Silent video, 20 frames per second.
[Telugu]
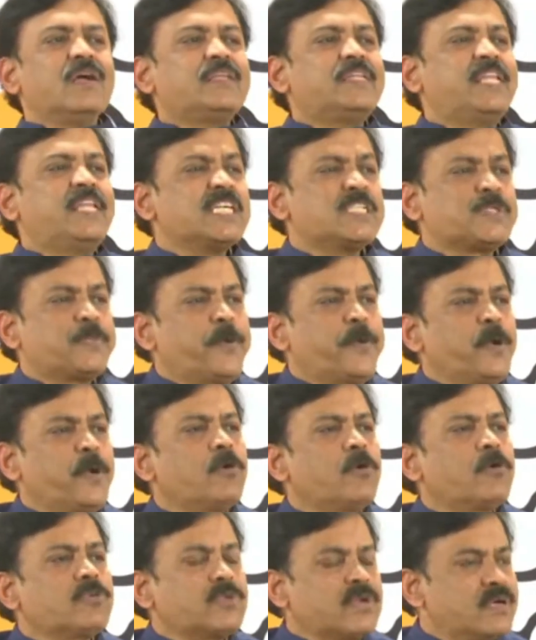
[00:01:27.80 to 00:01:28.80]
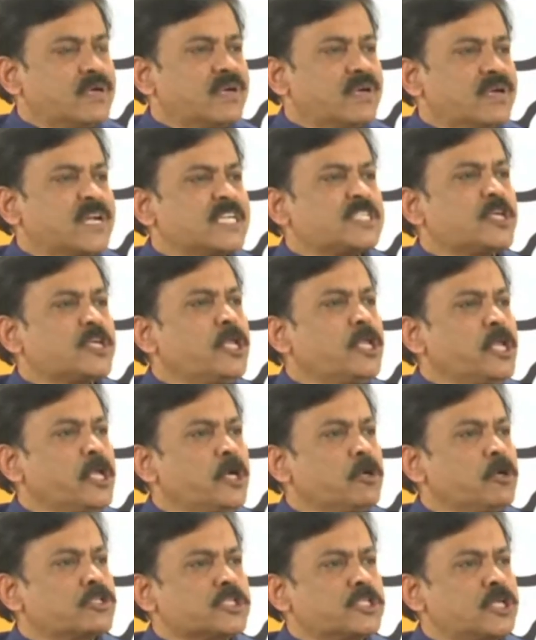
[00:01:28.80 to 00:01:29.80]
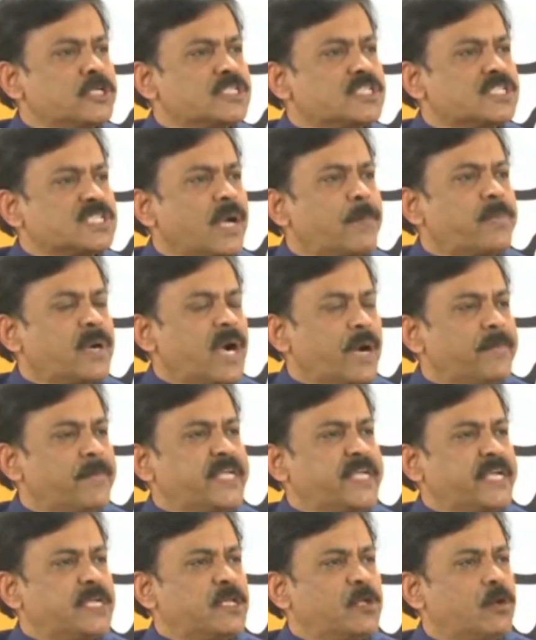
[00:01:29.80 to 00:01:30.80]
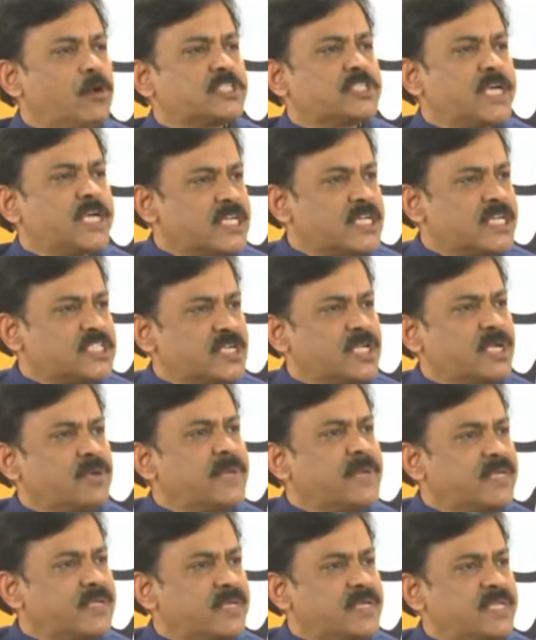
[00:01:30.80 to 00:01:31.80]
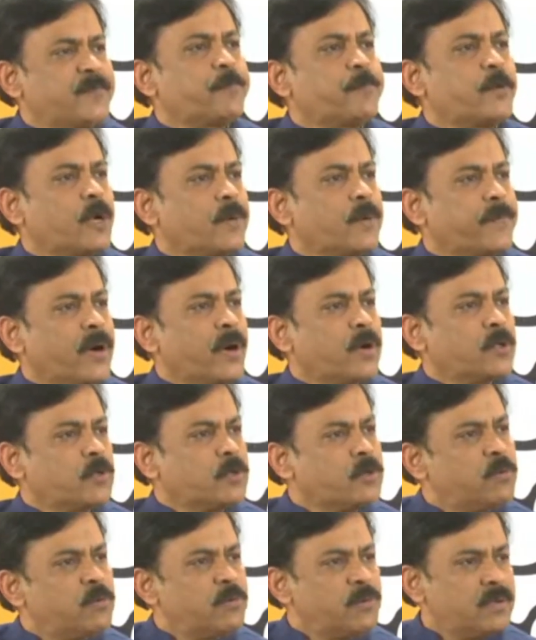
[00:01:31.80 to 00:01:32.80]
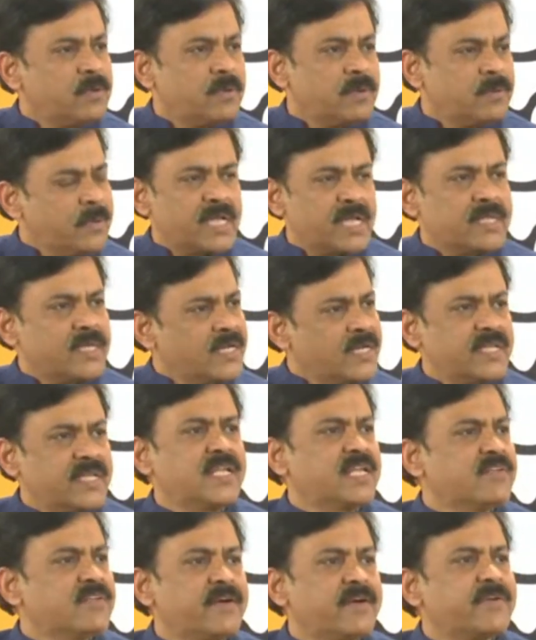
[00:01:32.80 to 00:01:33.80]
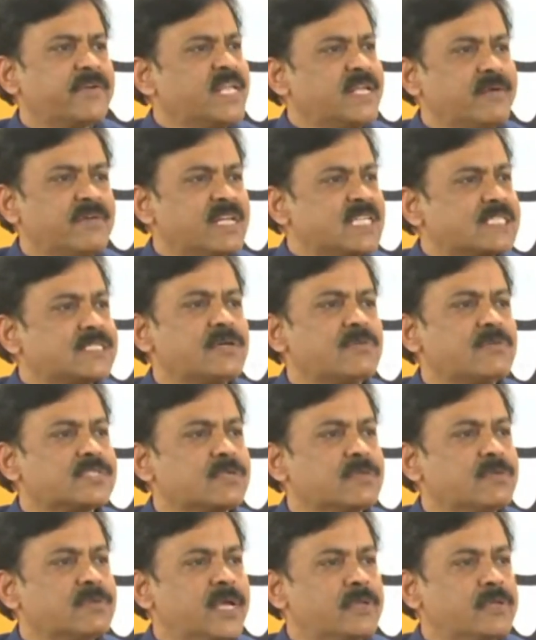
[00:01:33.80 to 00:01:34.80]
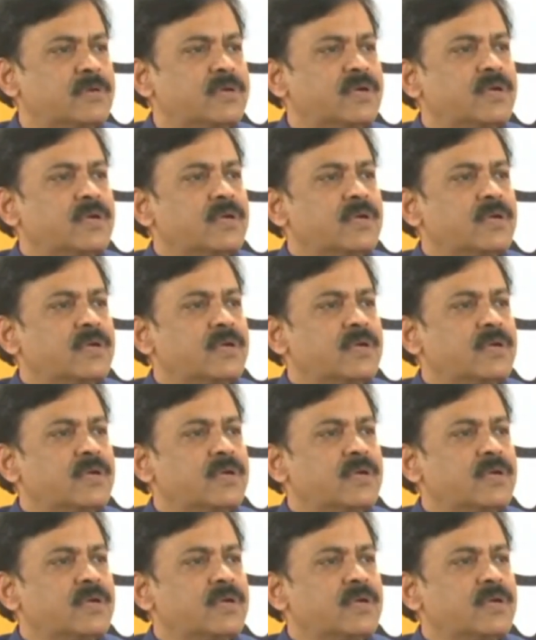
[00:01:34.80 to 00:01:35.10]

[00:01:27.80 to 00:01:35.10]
డిస్ప్యూట్ రిజల్యూషన్ సబ్ కమిటీలో చేర్చడం అన్నది పొరపాటు ఇంకంతకంటే నేను వివరణ ఇవ్వాల్సిన అవసరం లేదు